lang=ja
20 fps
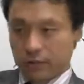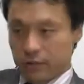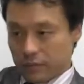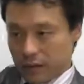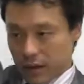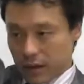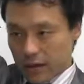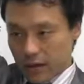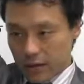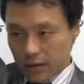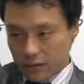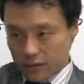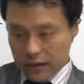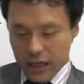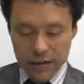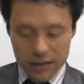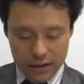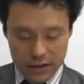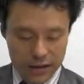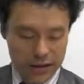ね、
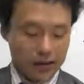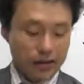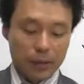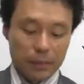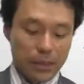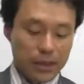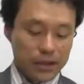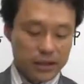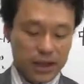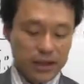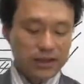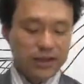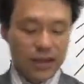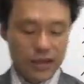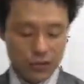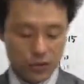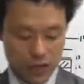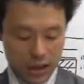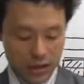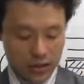腐ってたやっぱり刺した
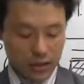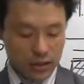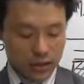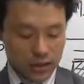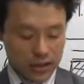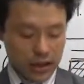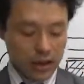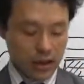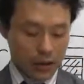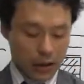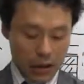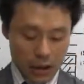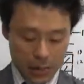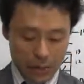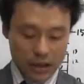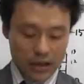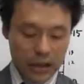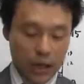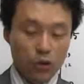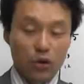りとかしたらやっ
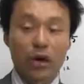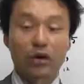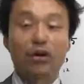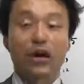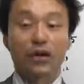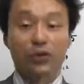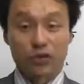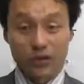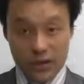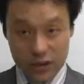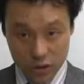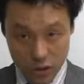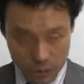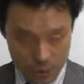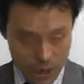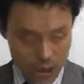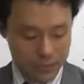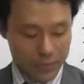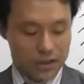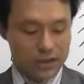ぱり倒れる可能性とか
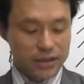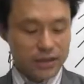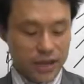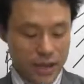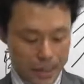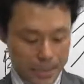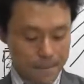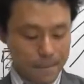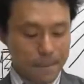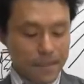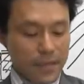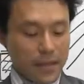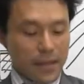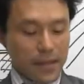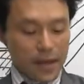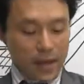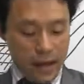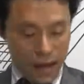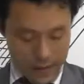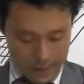もありますね。
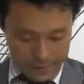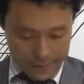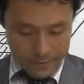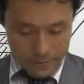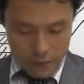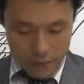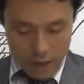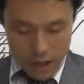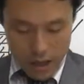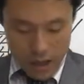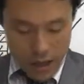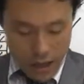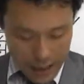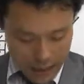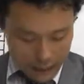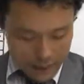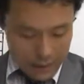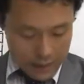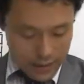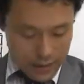は
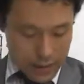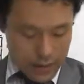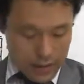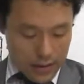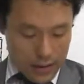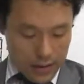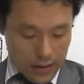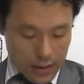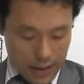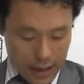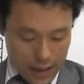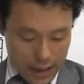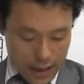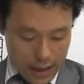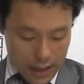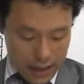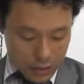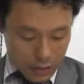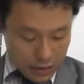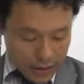い。
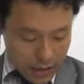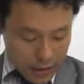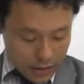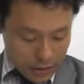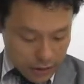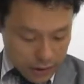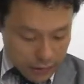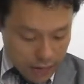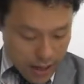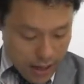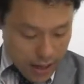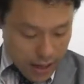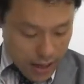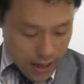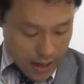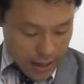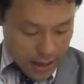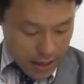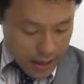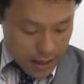えーと、じゃあ次は、
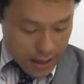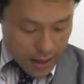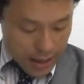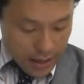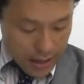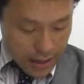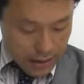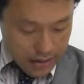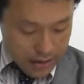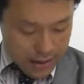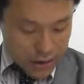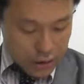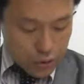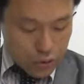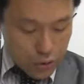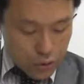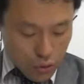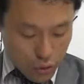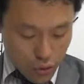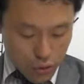えー、地
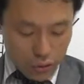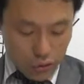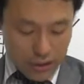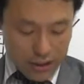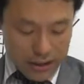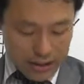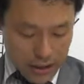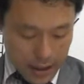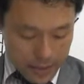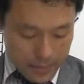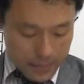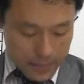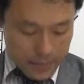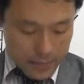中の温度ですね。